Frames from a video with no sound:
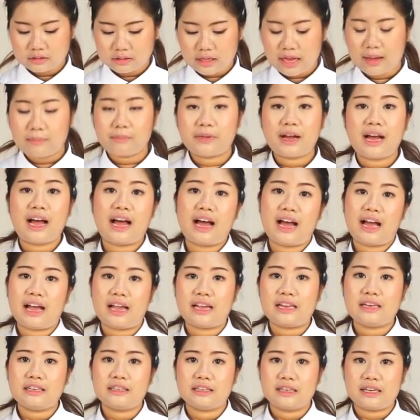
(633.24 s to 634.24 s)
ทำขาย
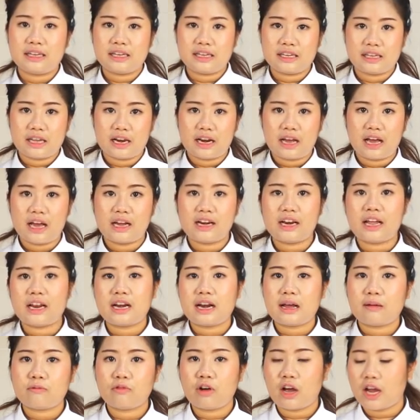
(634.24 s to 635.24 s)
หรืออะไรอย่างเงี้ยนะคะแนะ
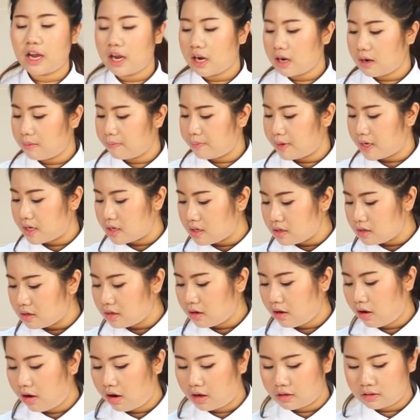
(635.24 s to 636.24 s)
นำว่าให้นำไปนึ่ง
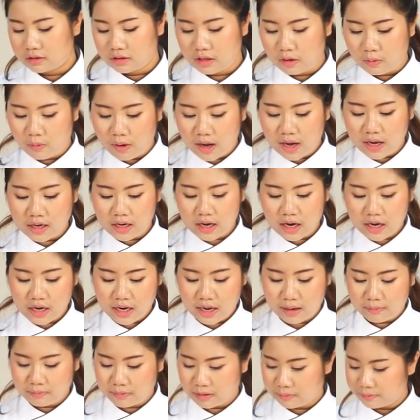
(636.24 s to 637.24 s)
ก่อนแต่ว่าถ้า
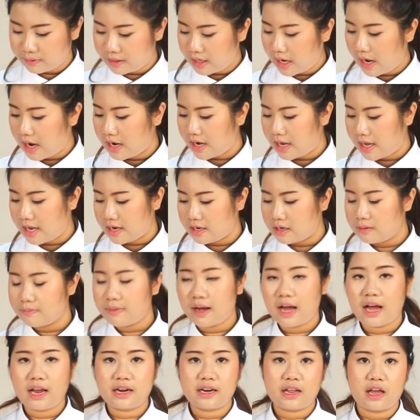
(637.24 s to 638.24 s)
ทำรับประทานเองที่
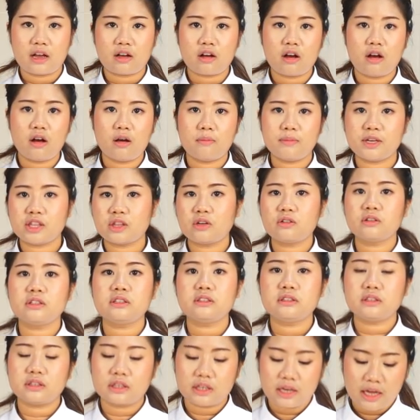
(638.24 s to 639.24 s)
บ้านเนี่ยก็ไม่ต้อง
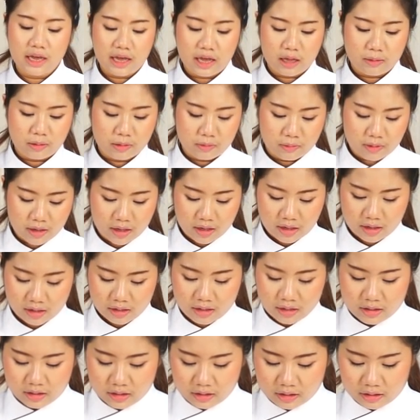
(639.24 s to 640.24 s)
นึ่งก็ได้เพราะว่า
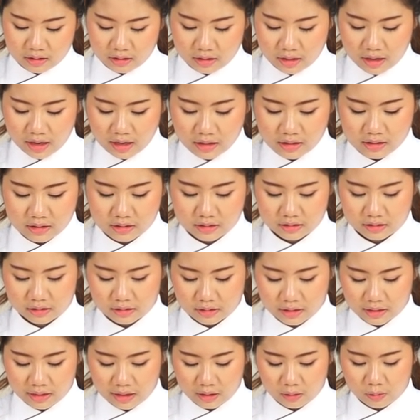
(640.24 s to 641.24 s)
ถ้าเกิด
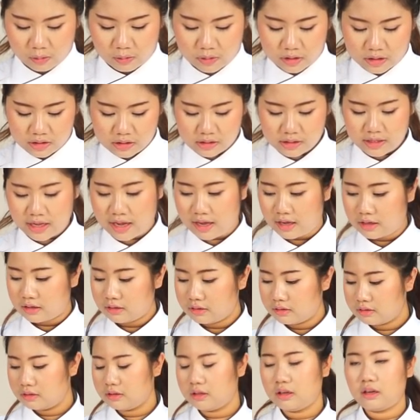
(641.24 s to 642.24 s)
เรานึ่งเนี่ย
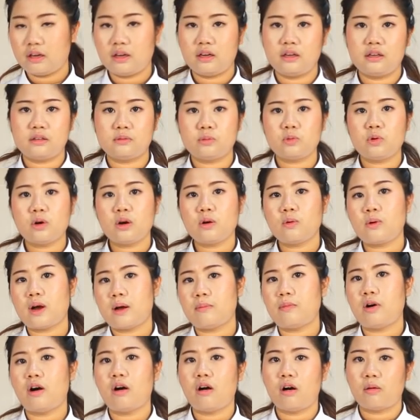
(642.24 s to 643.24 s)
พวกควา
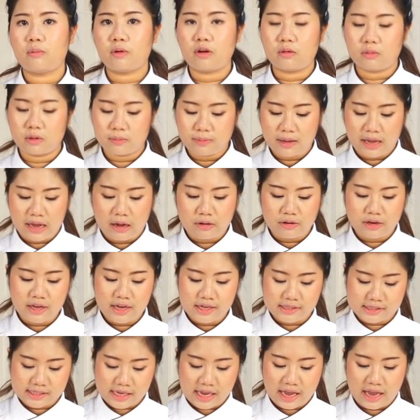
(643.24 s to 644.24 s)
มหอมของมะพร้าวเนี่ย
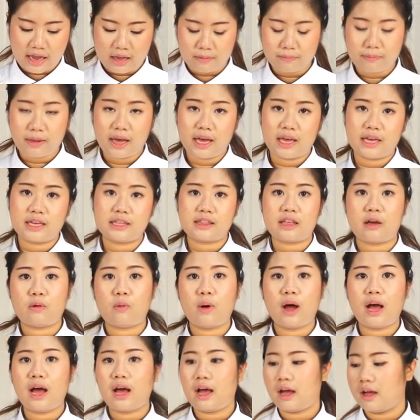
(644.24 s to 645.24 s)
อาจจะหายไปแต่
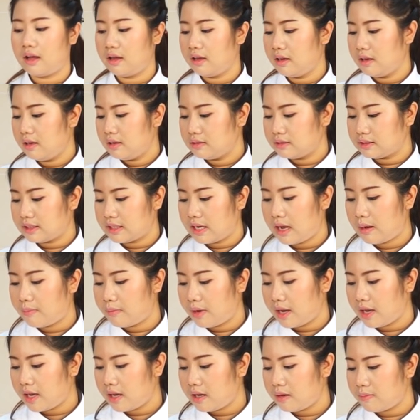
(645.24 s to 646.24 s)
ว่าจะ
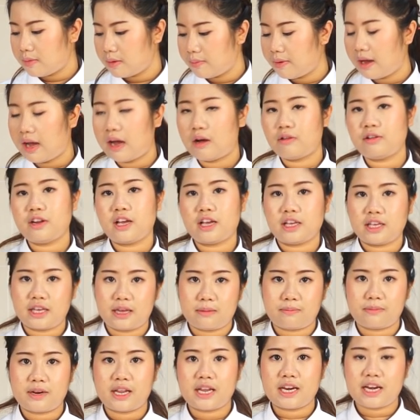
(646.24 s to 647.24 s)
ทำให้มะพร้าวเนี่ย
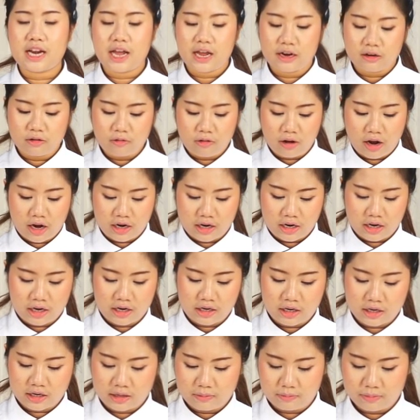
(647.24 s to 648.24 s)
เก็บได้นานกว่านะคะ
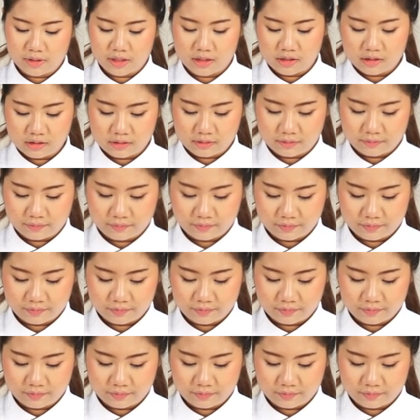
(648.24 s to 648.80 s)
ถ้านำไปนึ่ง